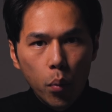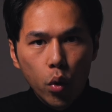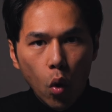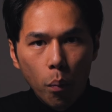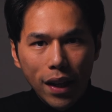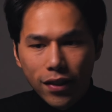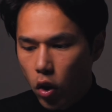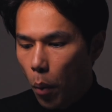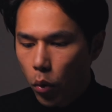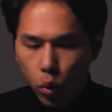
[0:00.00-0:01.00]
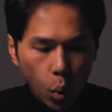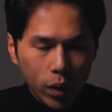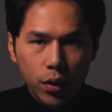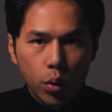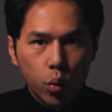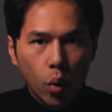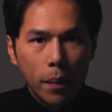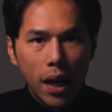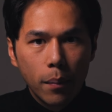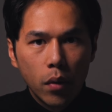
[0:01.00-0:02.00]
plus complexes comme tourner sur
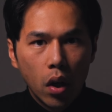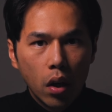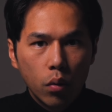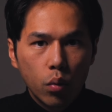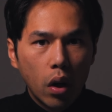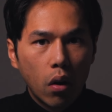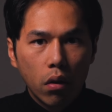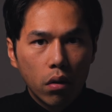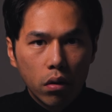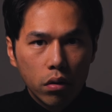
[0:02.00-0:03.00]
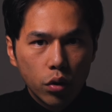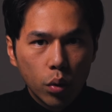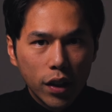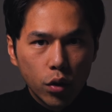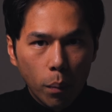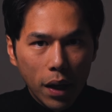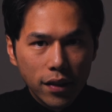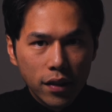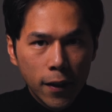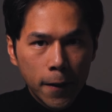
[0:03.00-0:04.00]
toi-même, ou alors euh, sauter sur
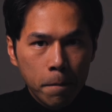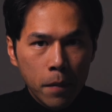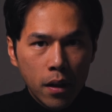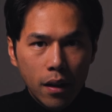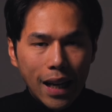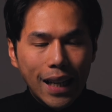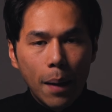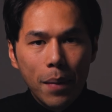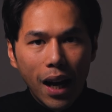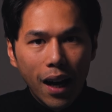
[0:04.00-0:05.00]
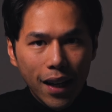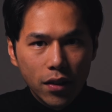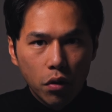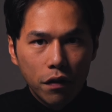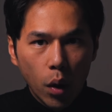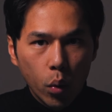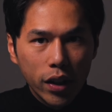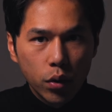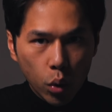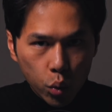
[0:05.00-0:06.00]
place, la caméra reste
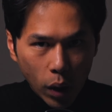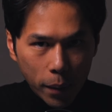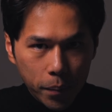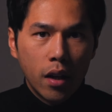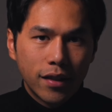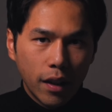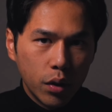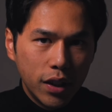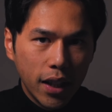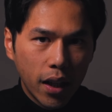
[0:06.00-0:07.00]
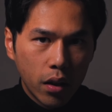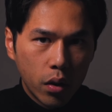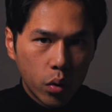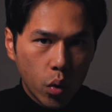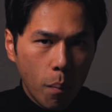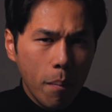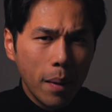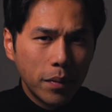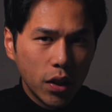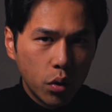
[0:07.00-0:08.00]
verrouillée sur toi. Ça veut dire que
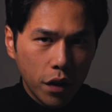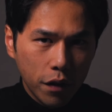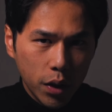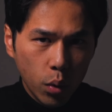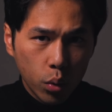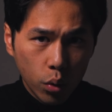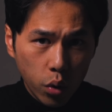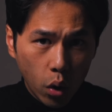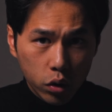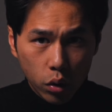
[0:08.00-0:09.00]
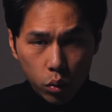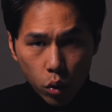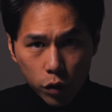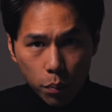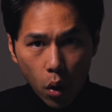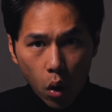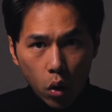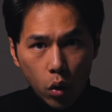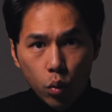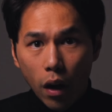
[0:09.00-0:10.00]
même si tu fais une vidéo de danse, de
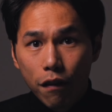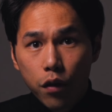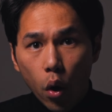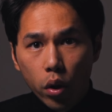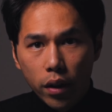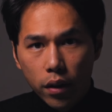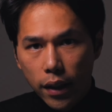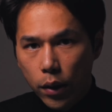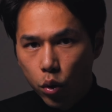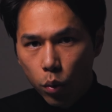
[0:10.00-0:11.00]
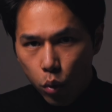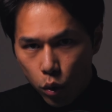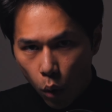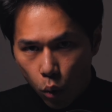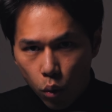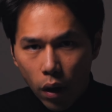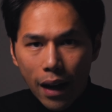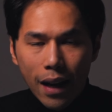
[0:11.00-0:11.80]
sport ou un vlog et que tu bouges beaucoup,